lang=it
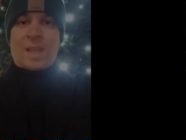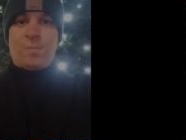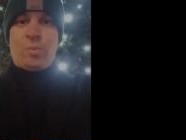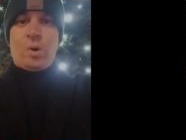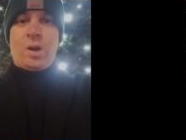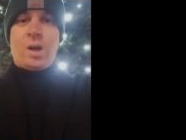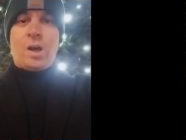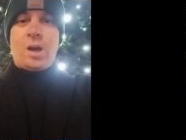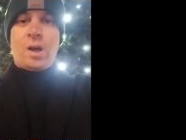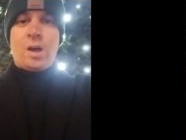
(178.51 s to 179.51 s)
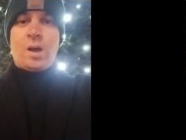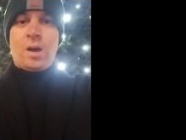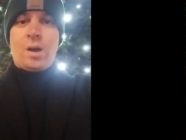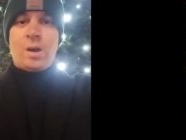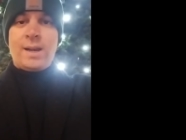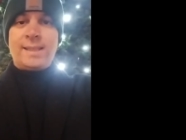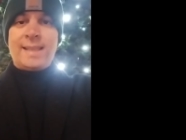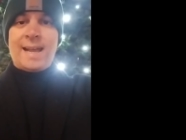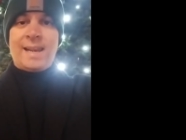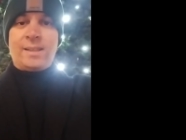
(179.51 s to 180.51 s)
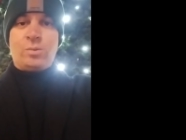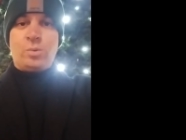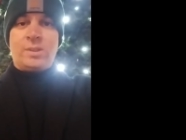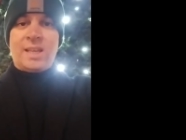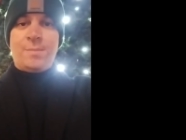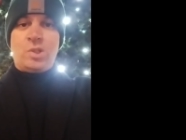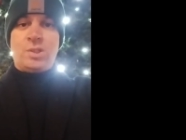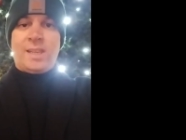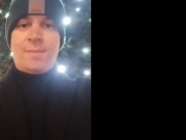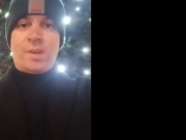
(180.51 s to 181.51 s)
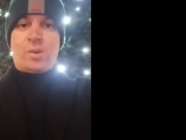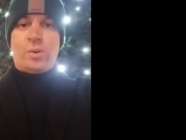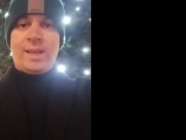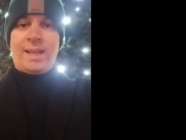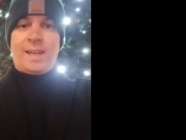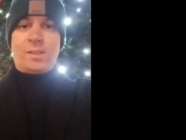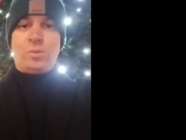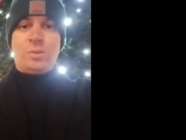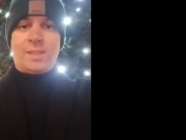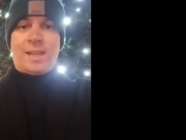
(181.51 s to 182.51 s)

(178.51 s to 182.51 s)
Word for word: Buon Natale a tutti amici di Live Bianconera, a tutta la